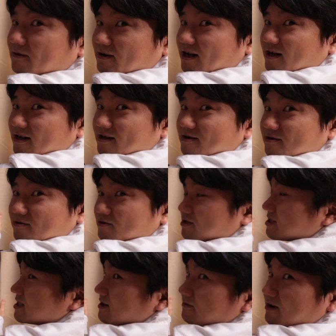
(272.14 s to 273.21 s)
側
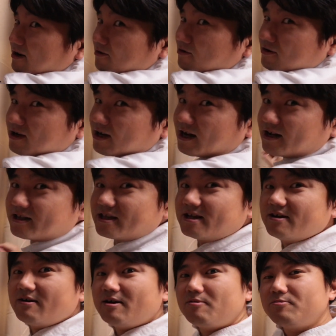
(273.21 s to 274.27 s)
こっち側をカーテン
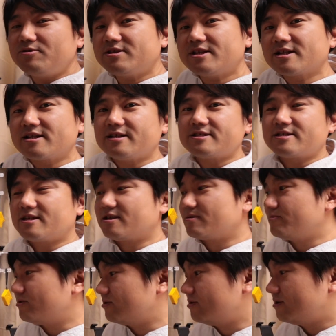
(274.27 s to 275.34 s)
側を向いてたんですけれど
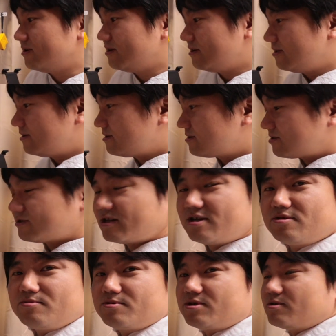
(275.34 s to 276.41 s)
も机
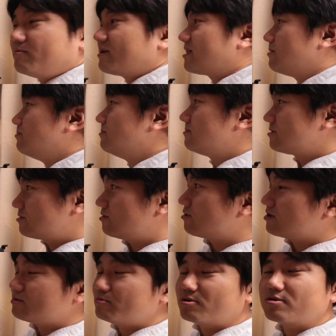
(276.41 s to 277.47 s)
の向きをまたこ
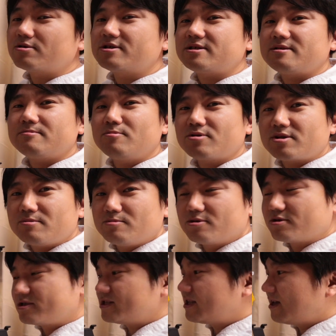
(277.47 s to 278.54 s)
こに戻し元に
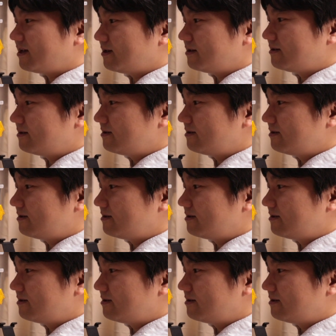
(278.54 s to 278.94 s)
戻して